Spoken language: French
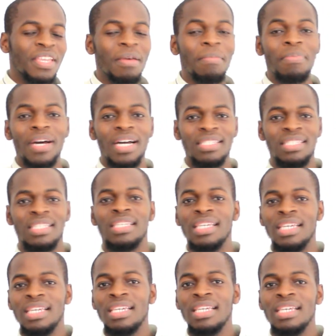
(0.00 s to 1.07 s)

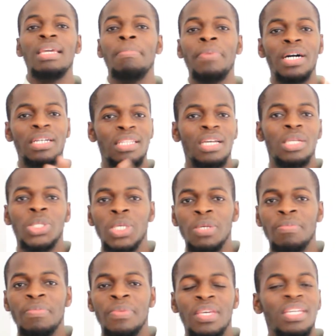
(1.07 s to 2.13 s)
pratiquer et partager.
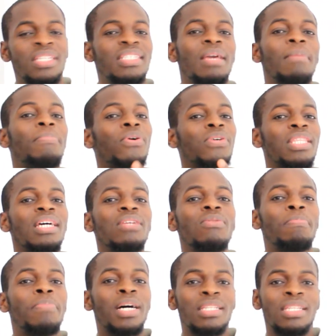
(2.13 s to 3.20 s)
C'est important de
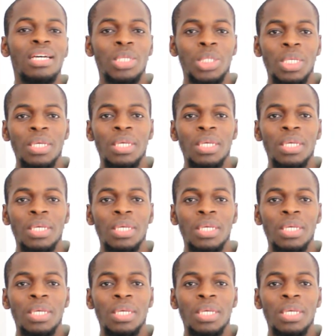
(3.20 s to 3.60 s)
partager